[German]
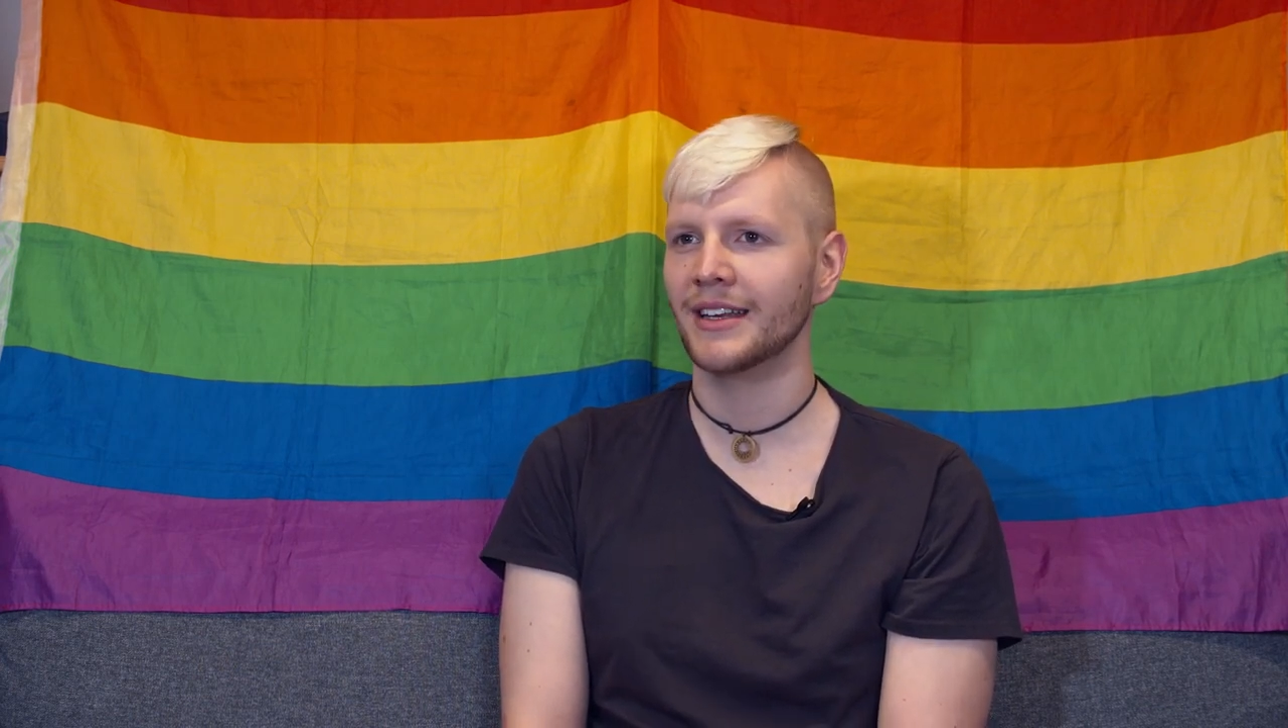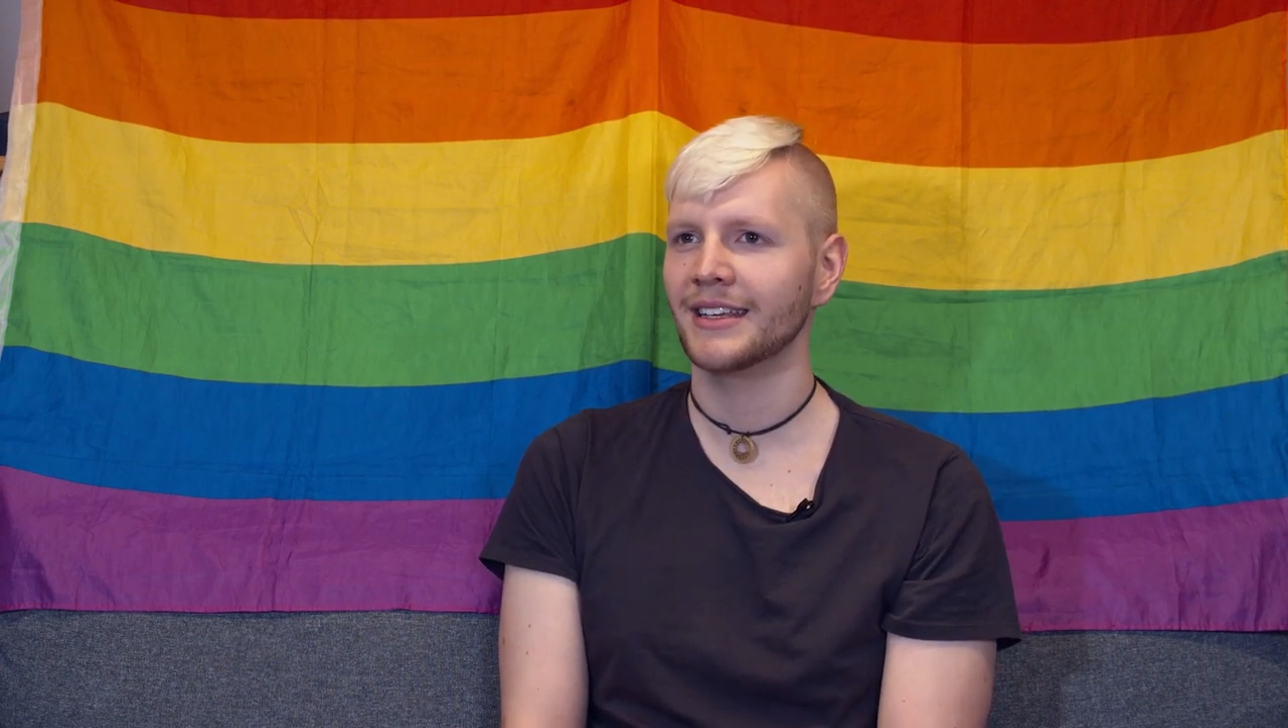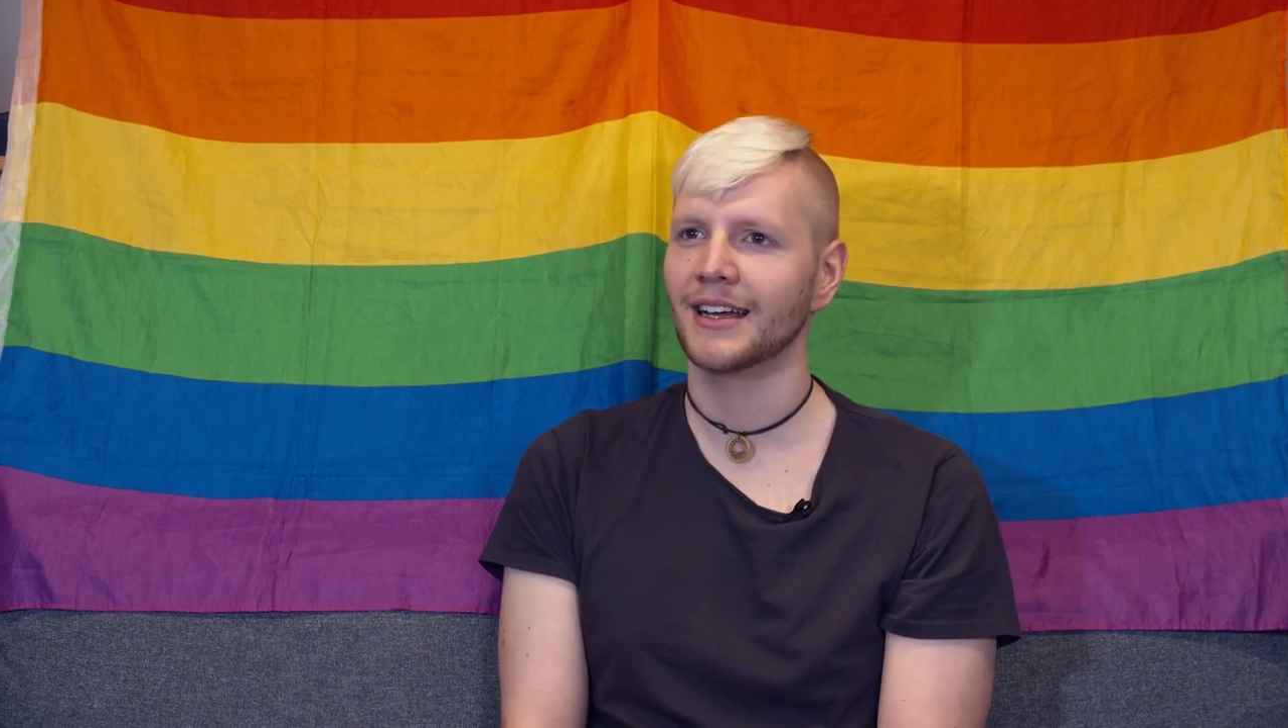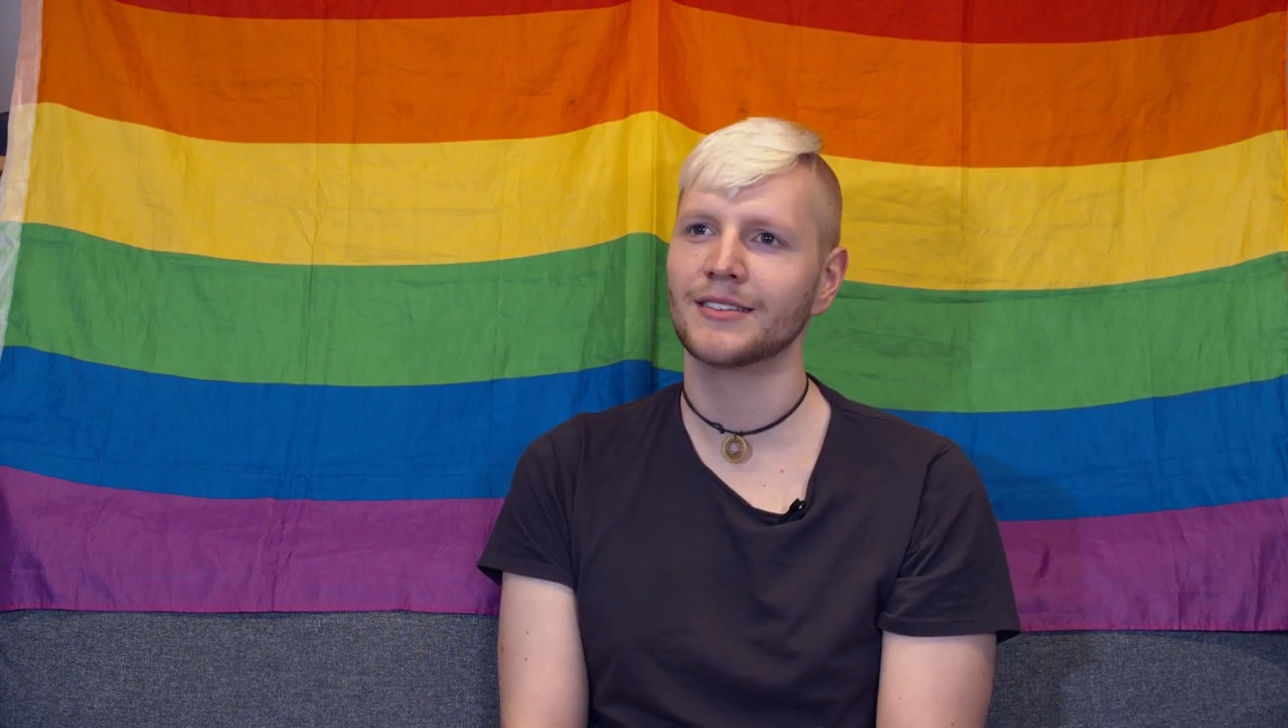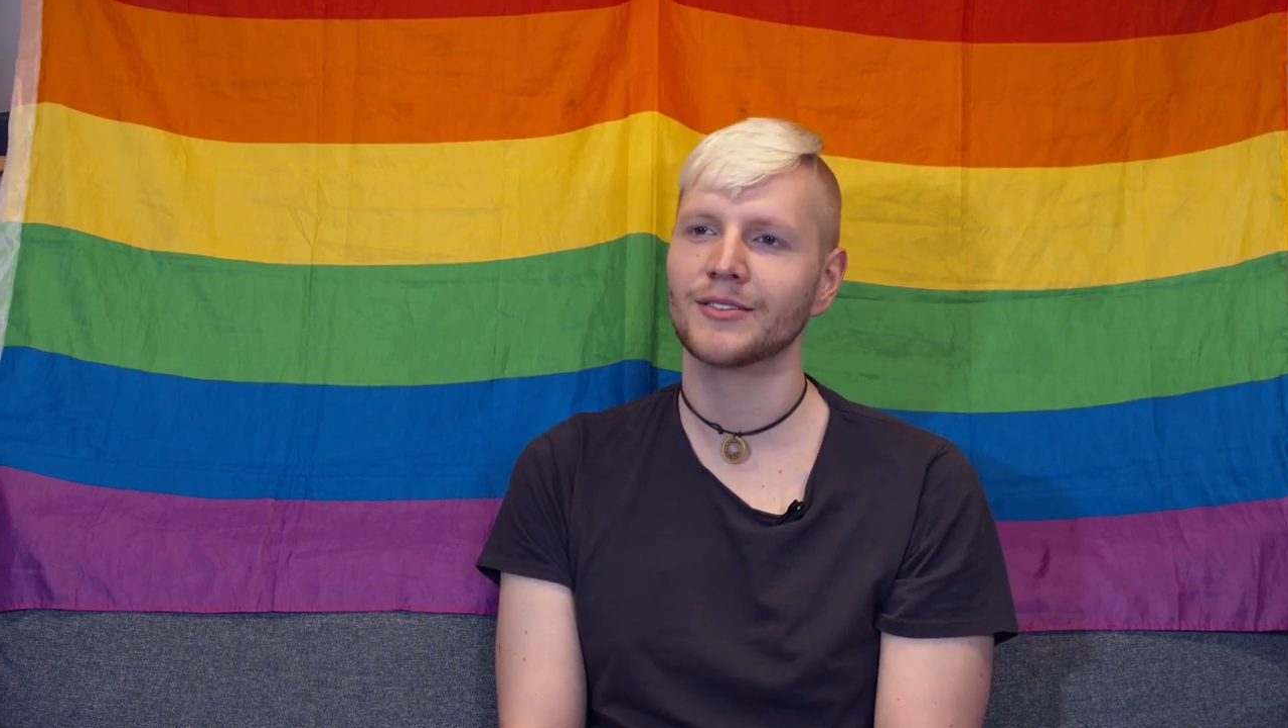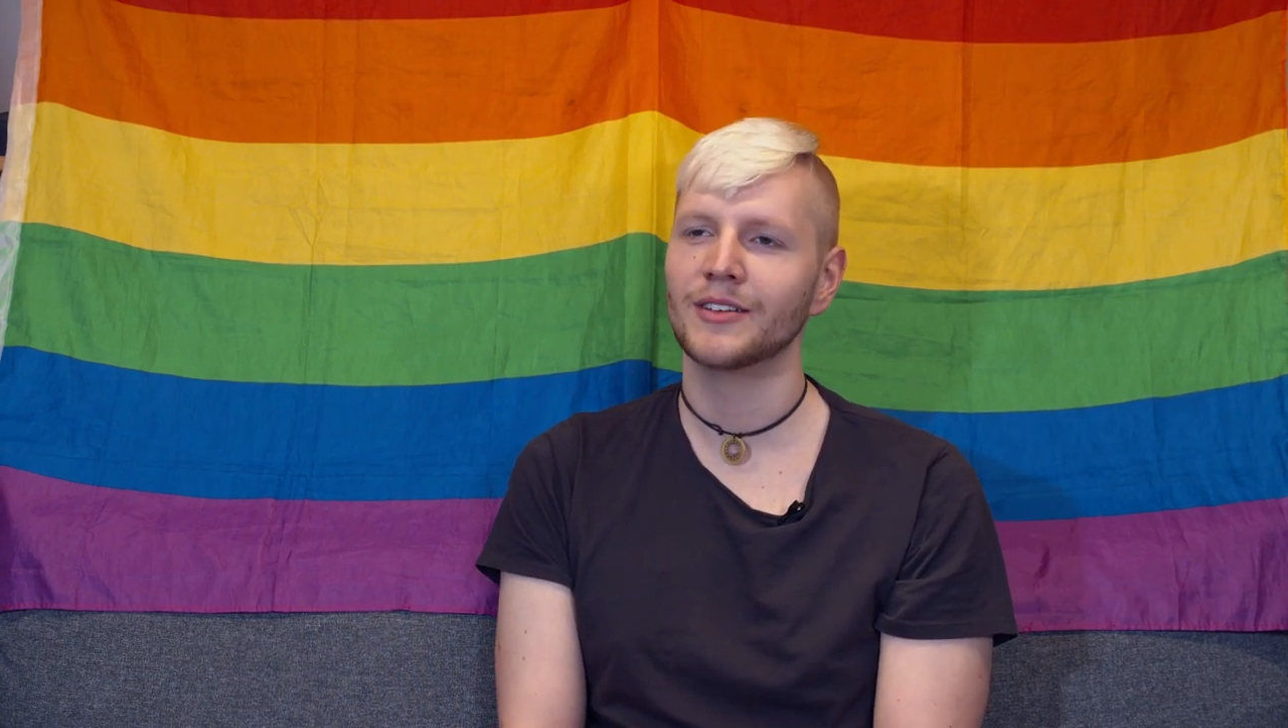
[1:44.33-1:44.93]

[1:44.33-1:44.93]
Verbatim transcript: nicht ganz so